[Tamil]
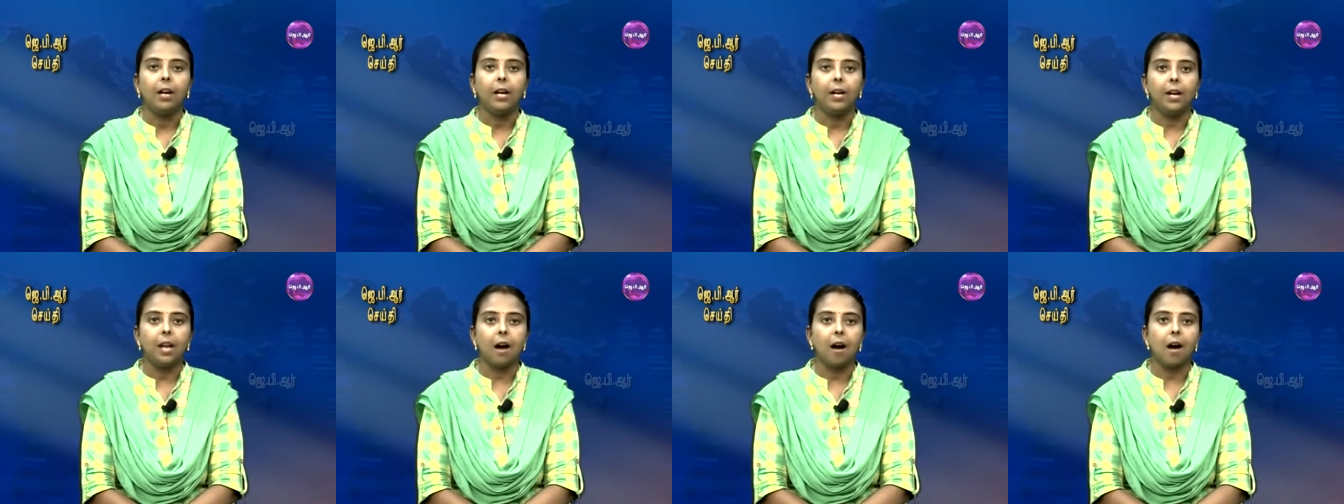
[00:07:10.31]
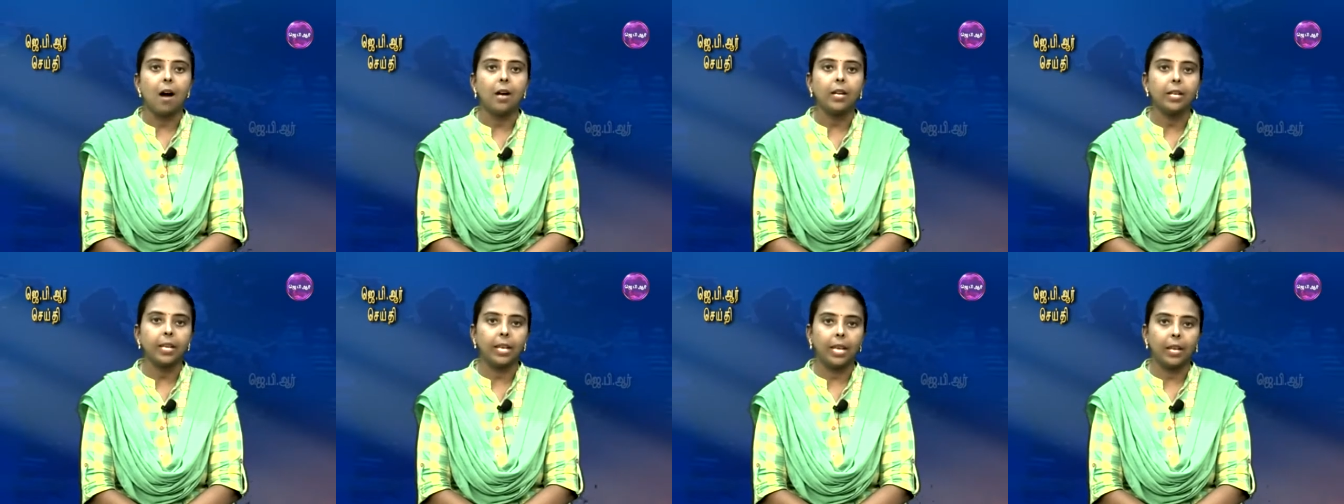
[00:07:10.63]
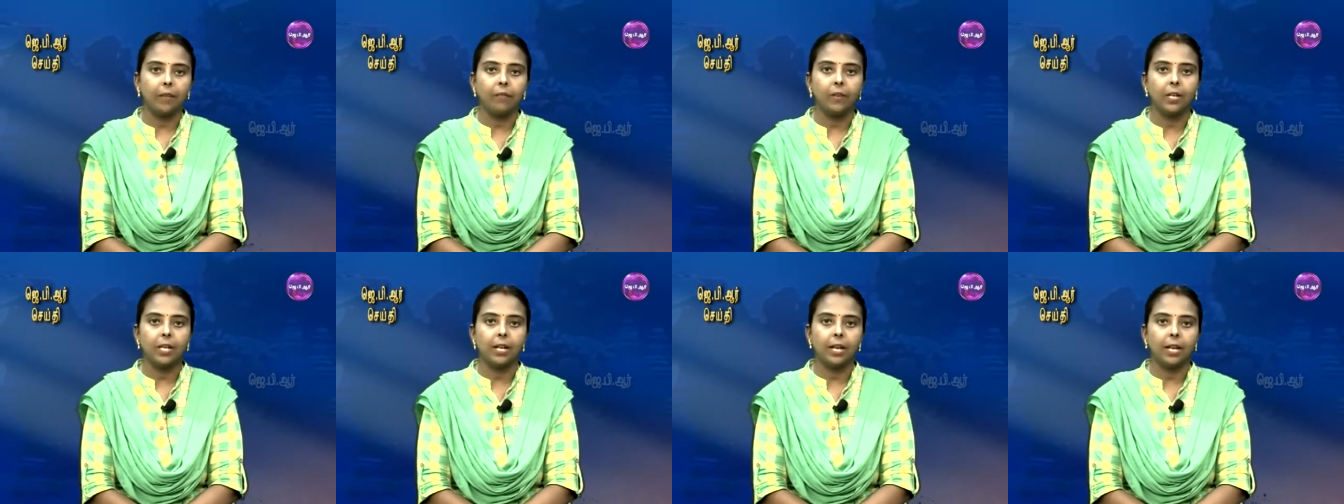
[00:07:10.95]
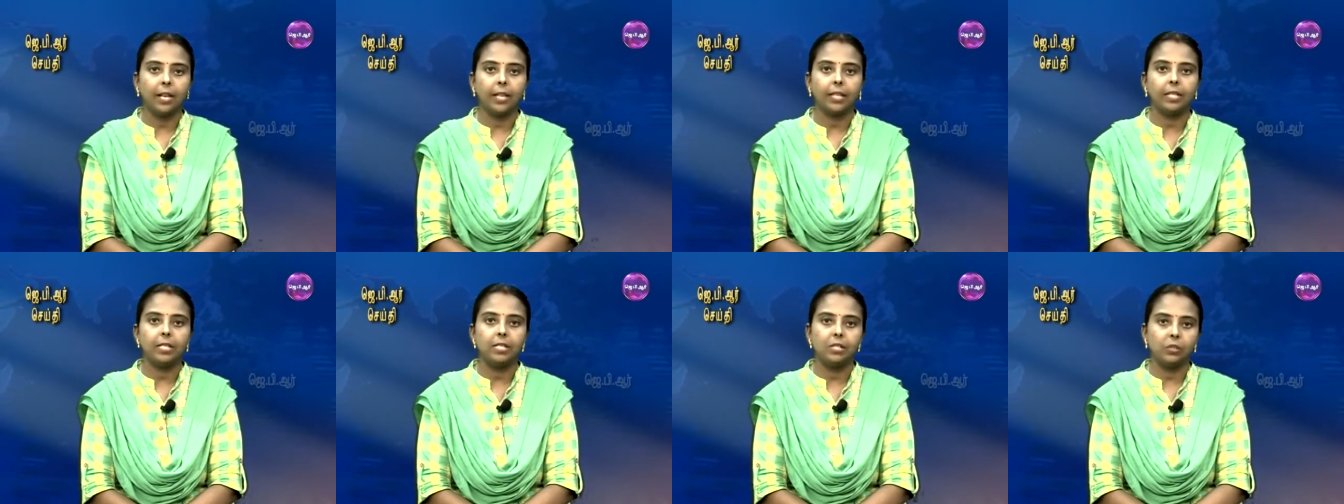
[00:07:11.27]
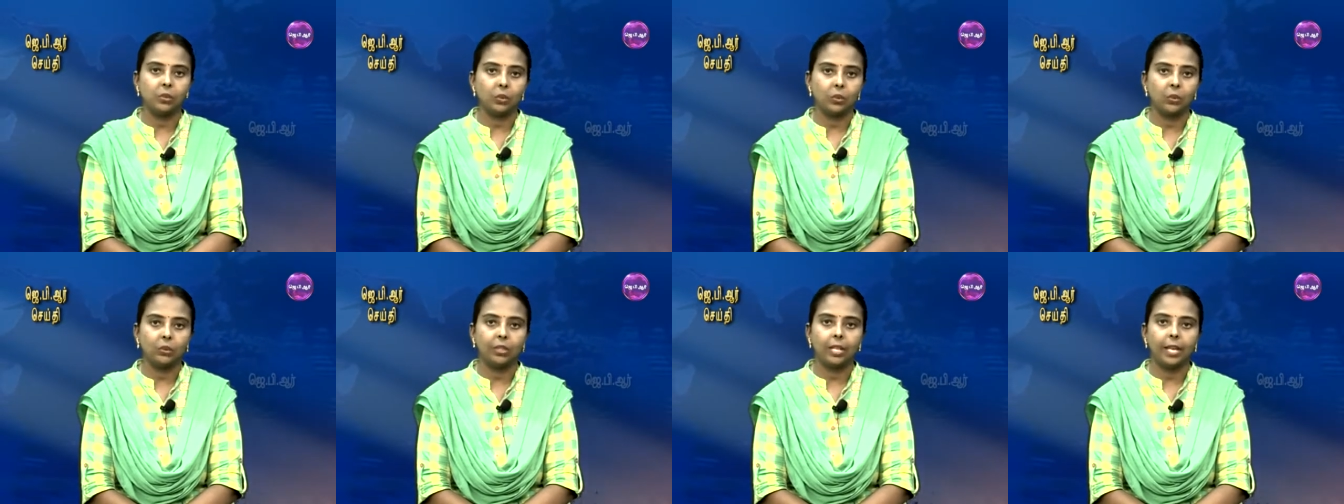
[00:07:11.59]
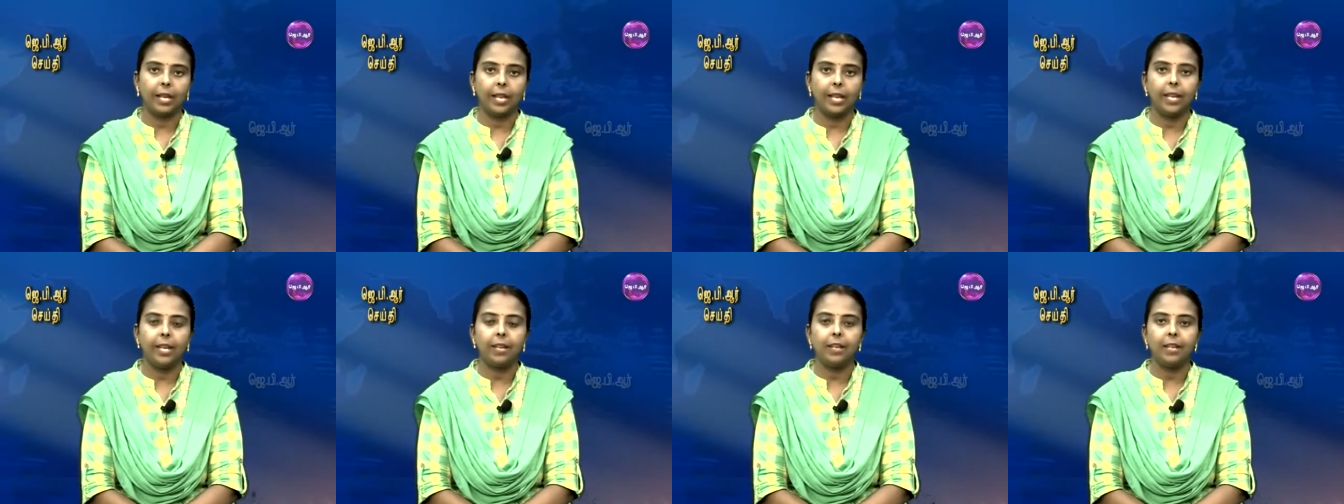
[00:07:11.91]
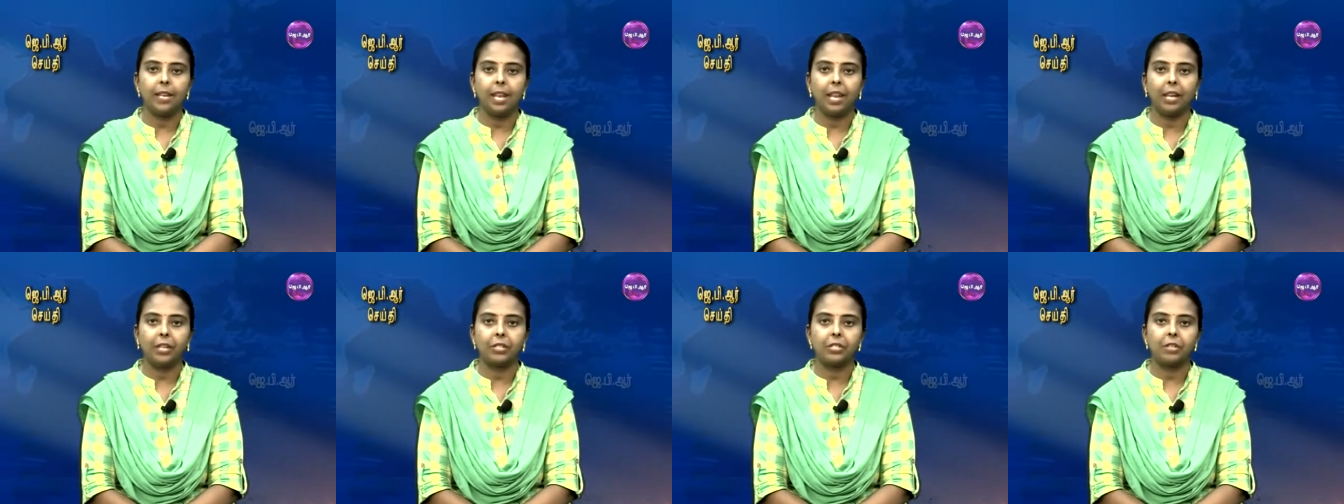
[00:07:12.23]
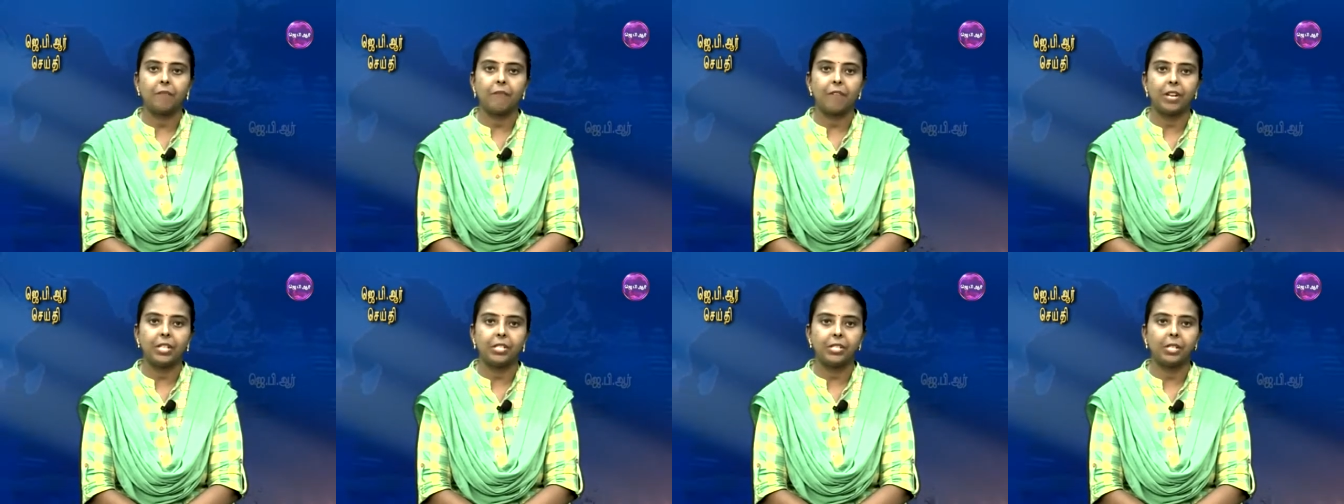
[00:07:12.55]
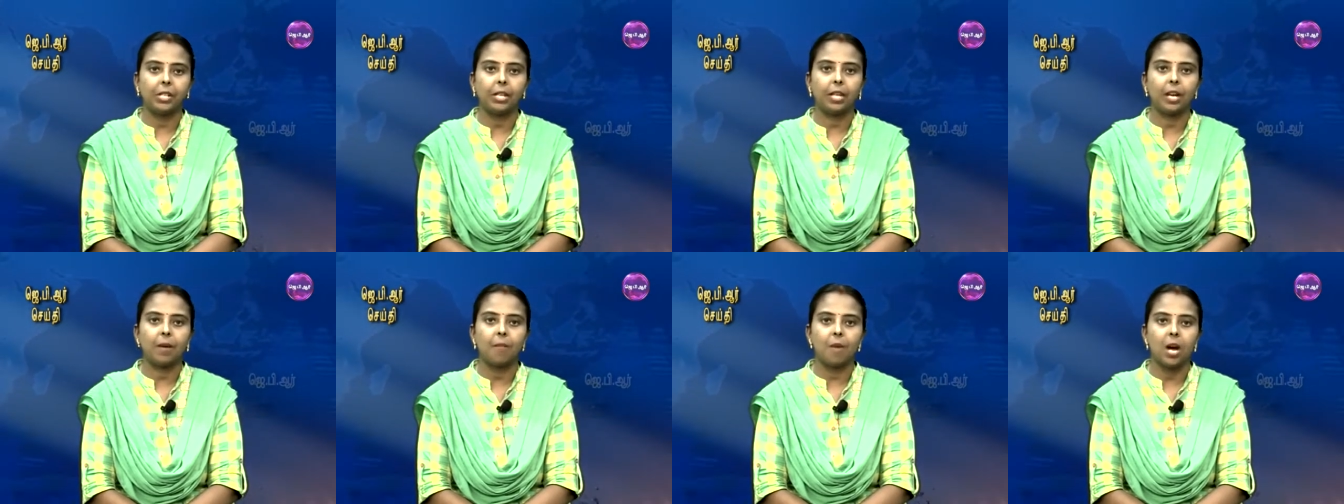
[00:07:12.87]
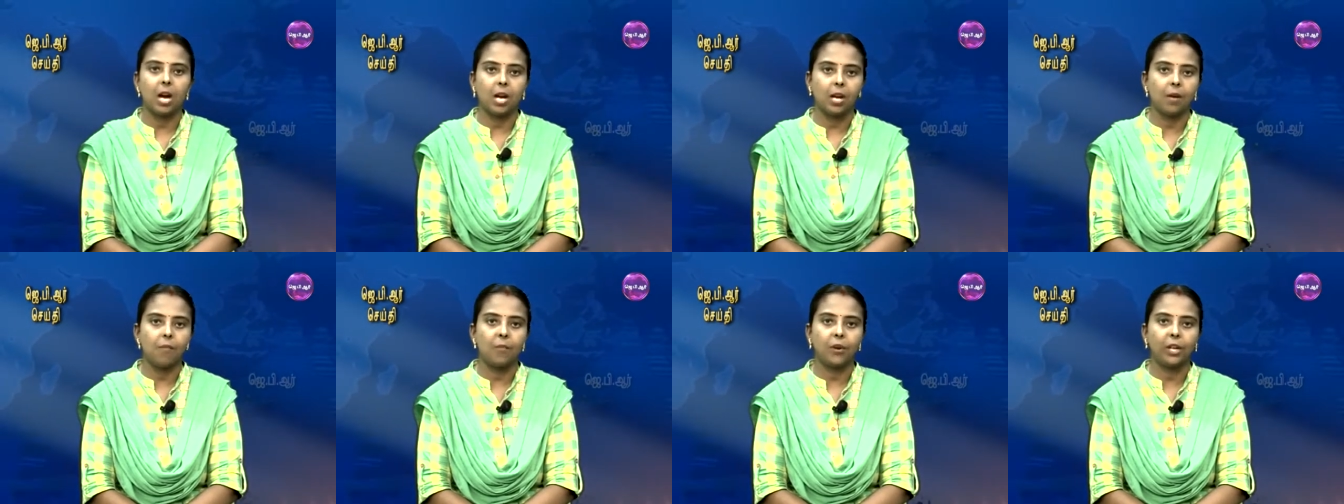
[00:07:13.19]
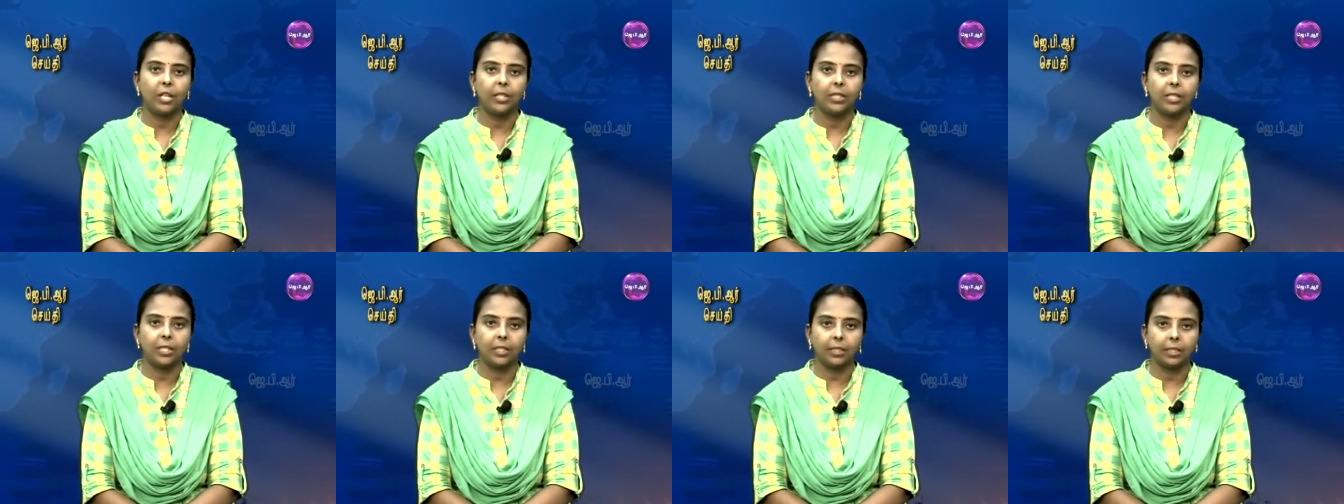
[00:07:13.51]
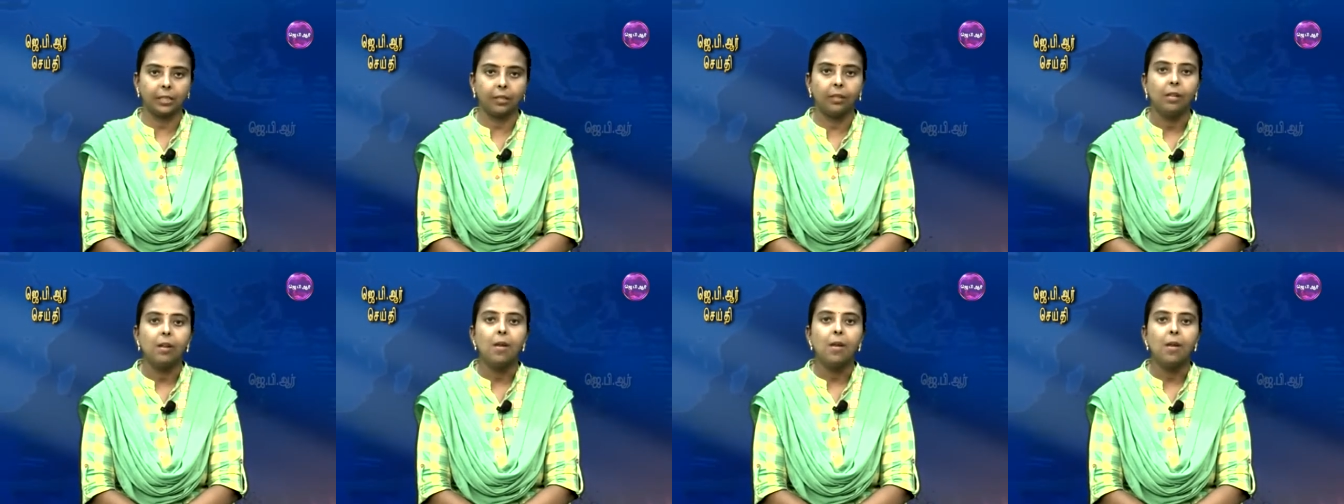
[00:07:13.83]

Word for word: நாக் ஏவுகணையின் சோதனை நேற்று வெற்றிகரமாக முடிந்தது